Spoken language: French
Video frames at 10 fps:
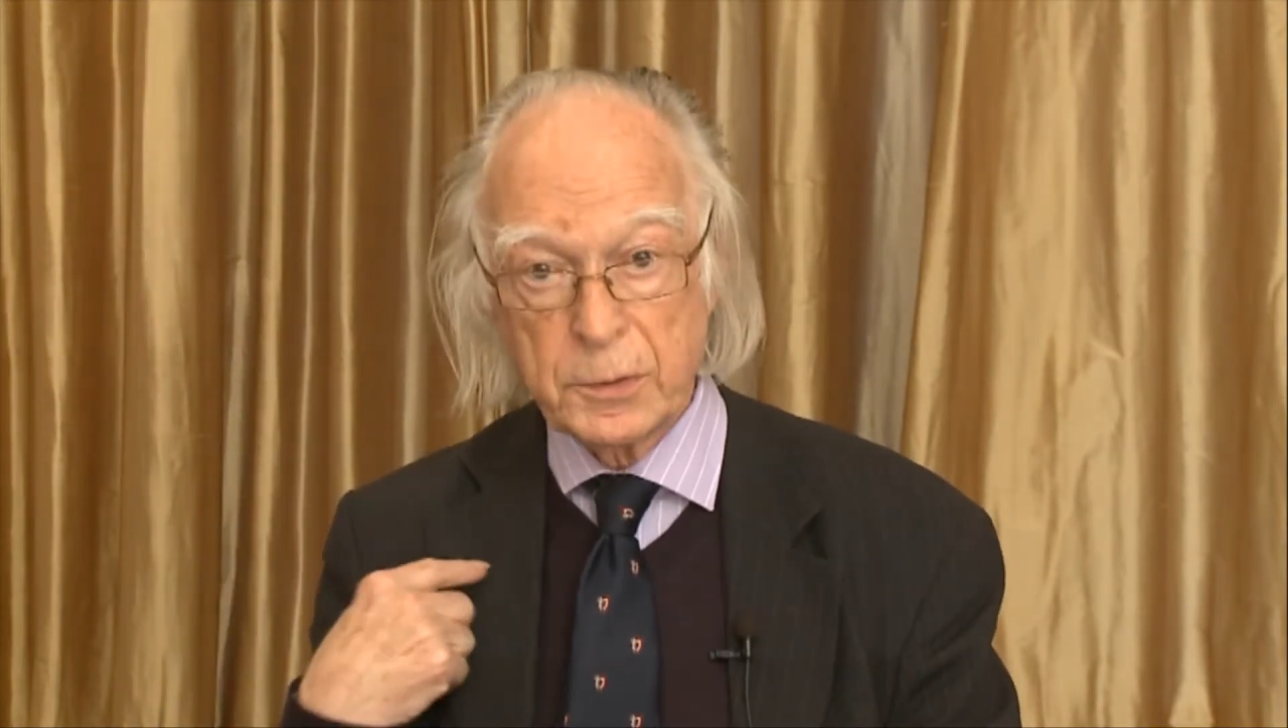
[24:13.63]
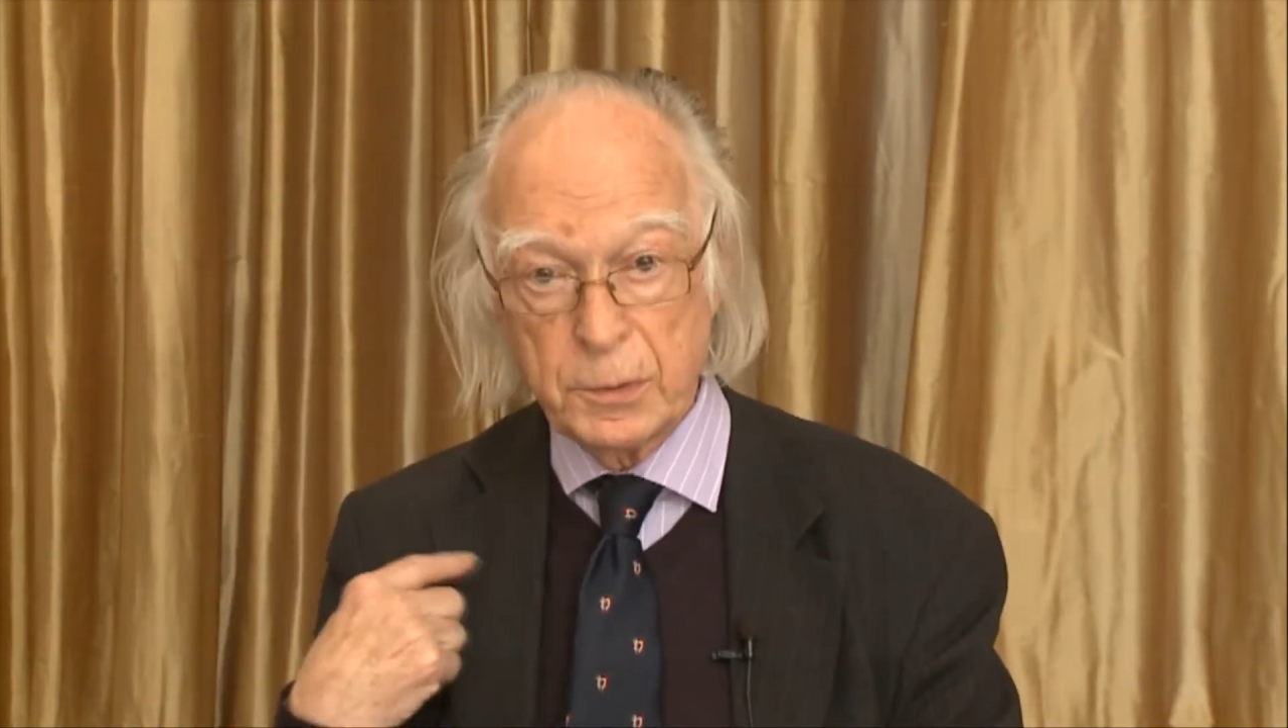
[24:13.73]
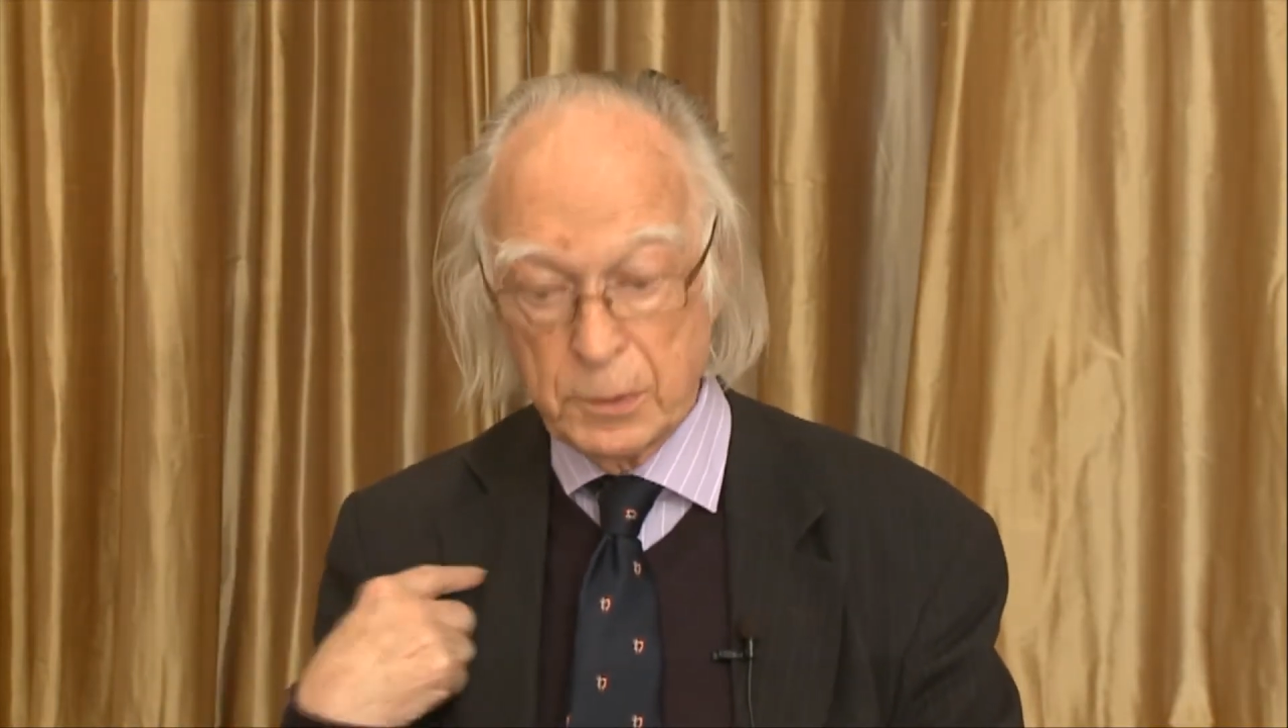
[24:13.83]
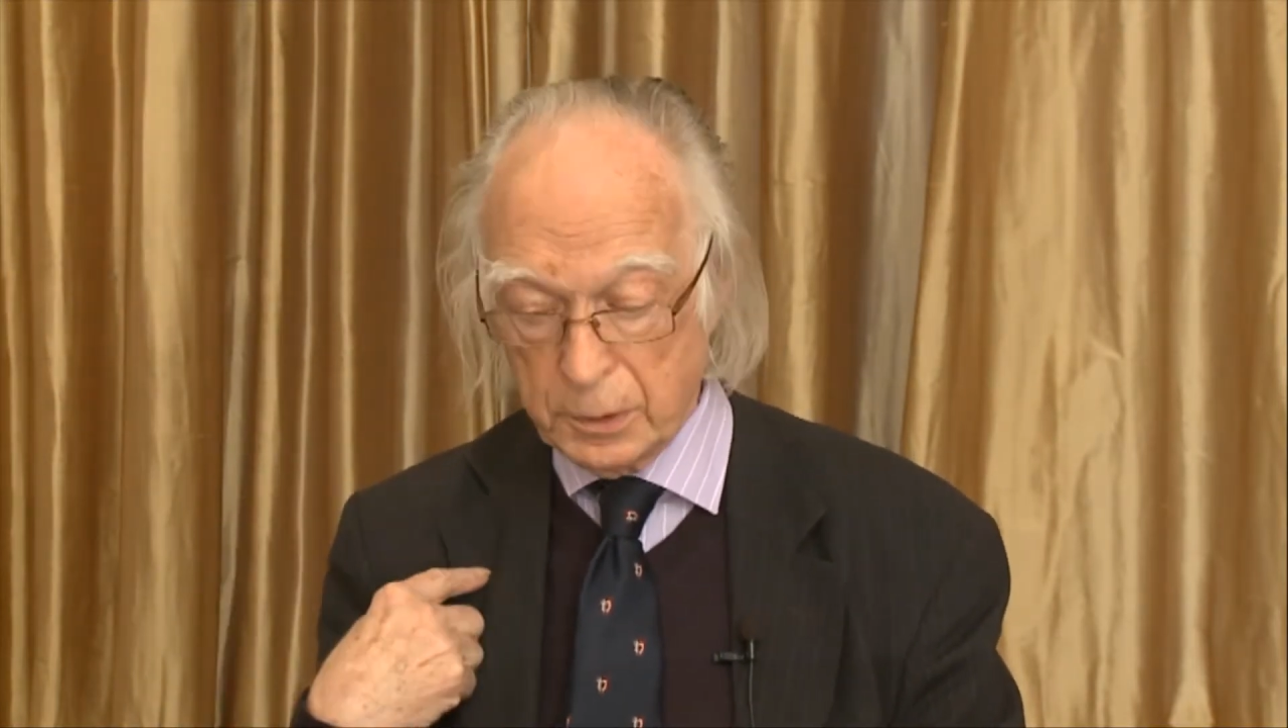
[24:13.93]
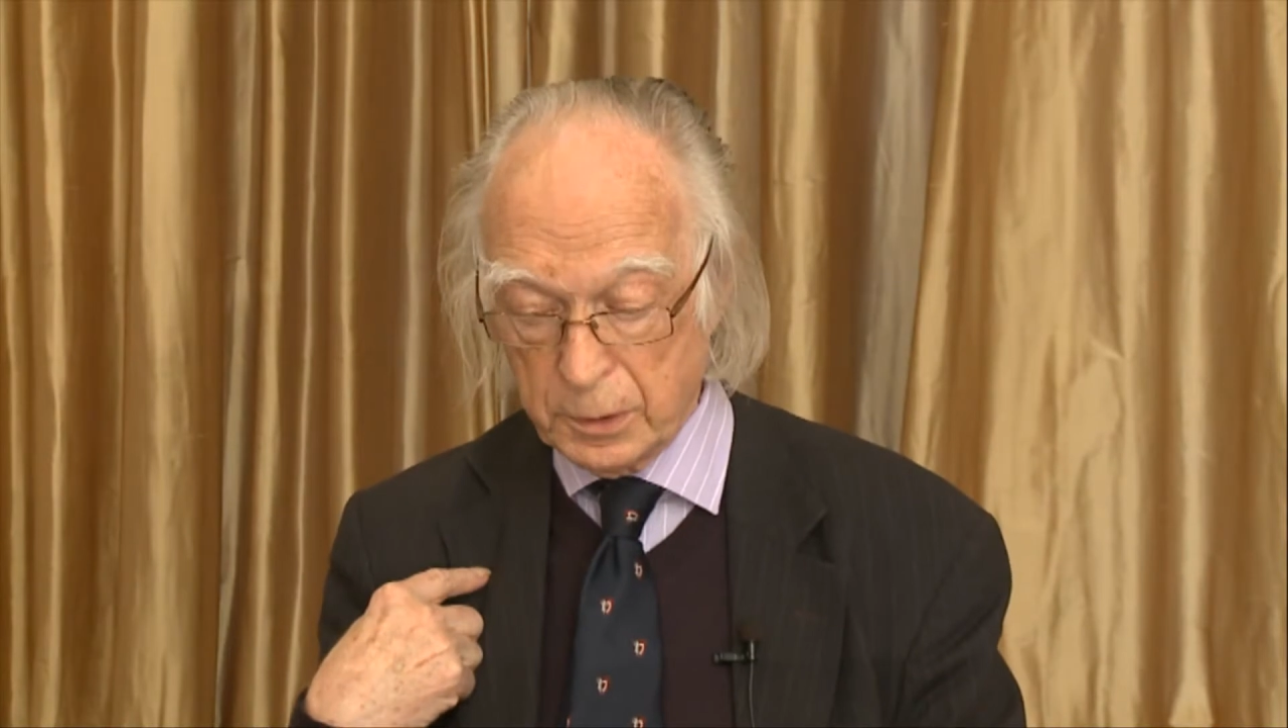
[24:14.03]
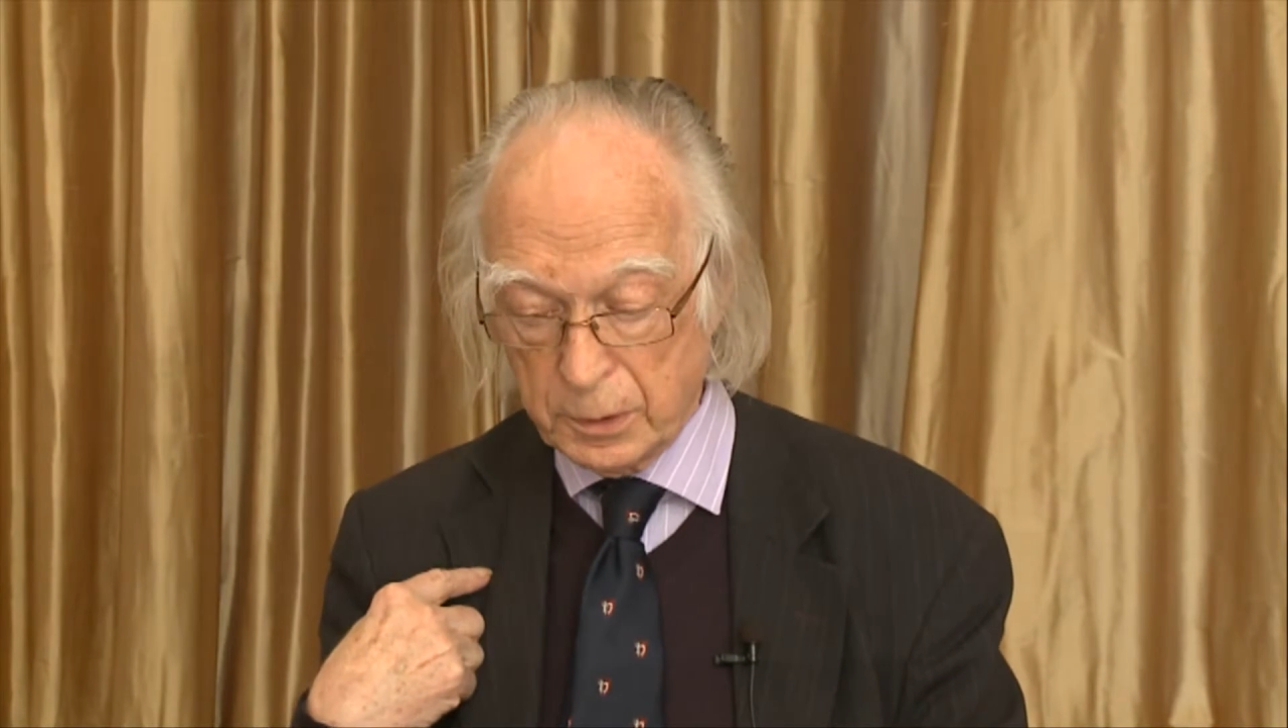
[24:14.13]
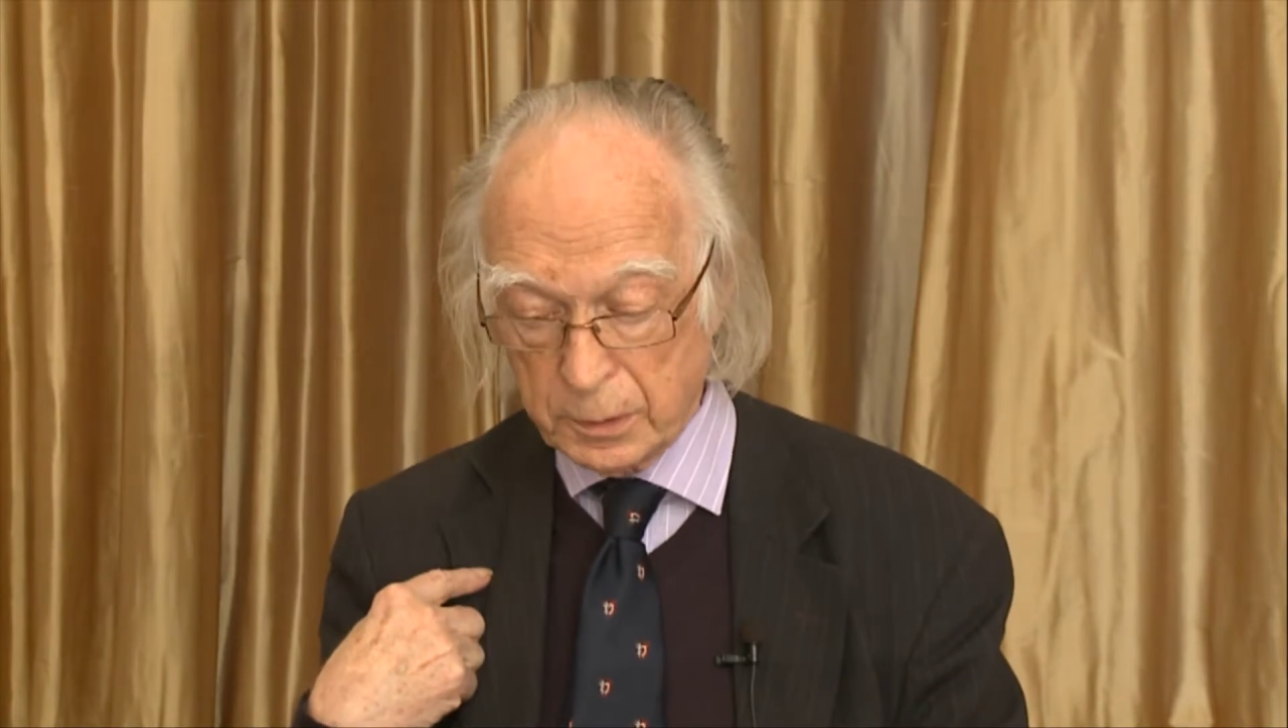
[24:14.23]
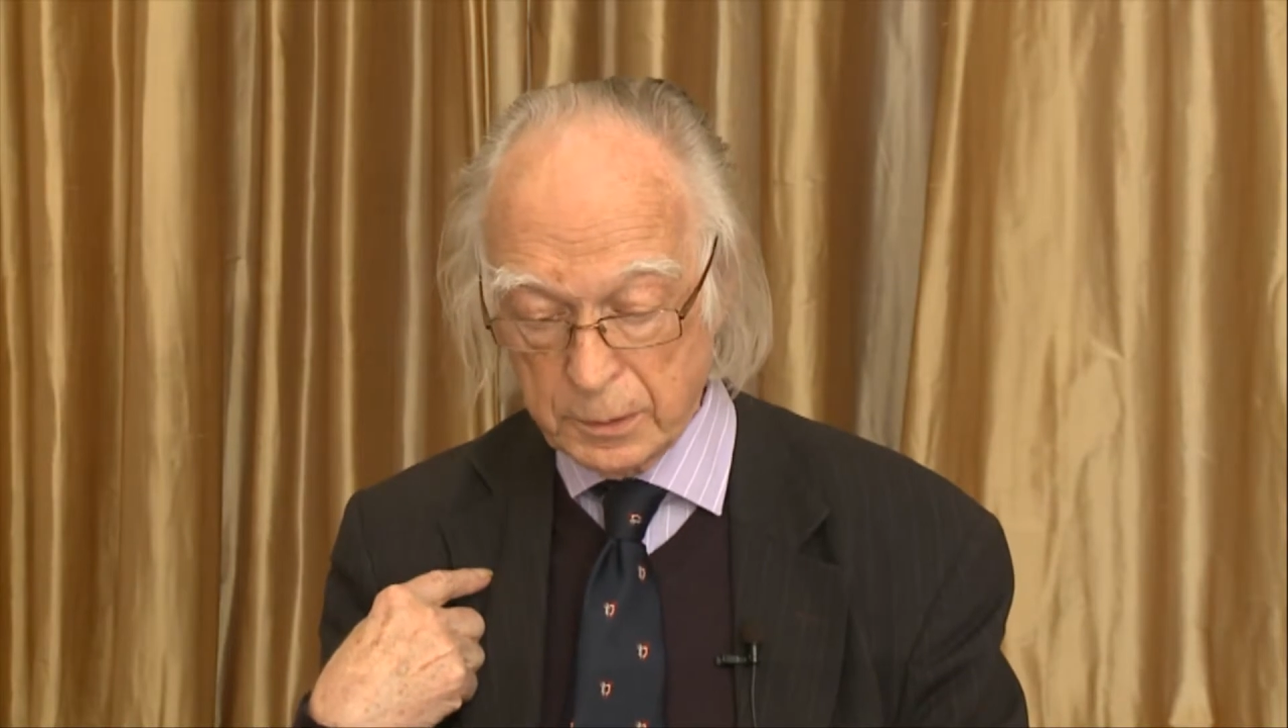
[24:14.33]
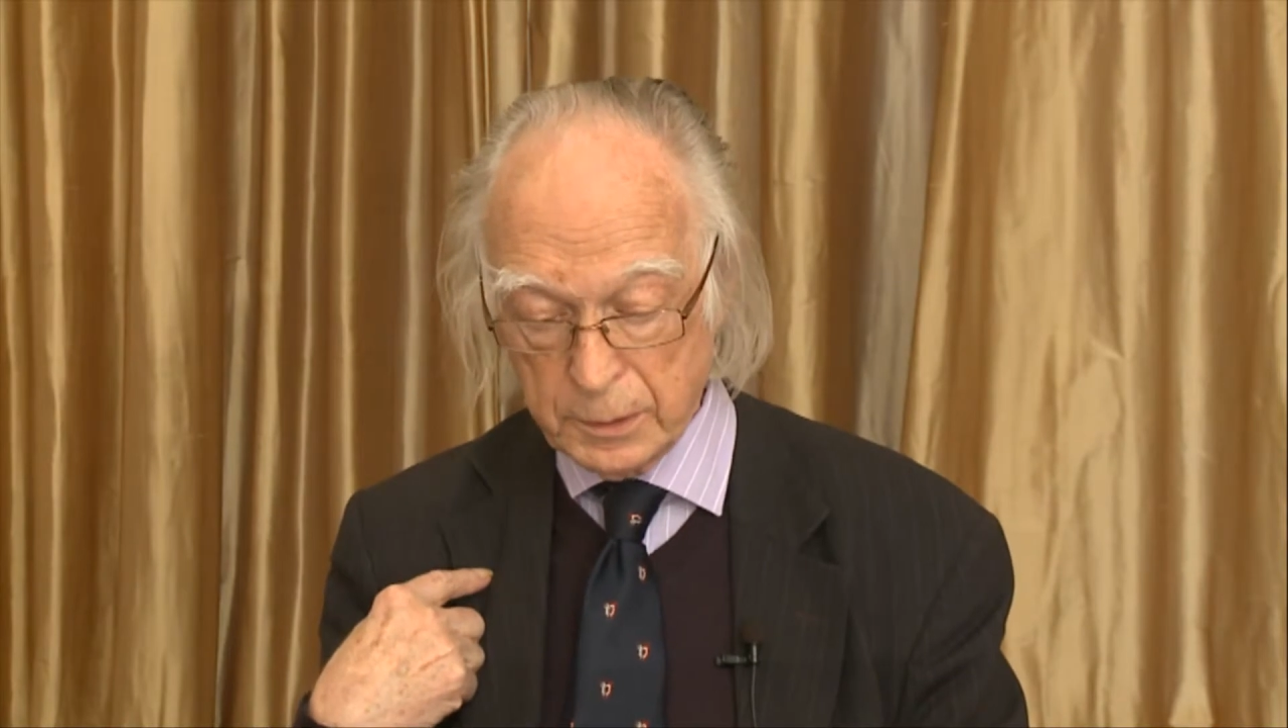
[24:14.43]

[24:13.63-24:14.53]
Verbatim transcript: du corps.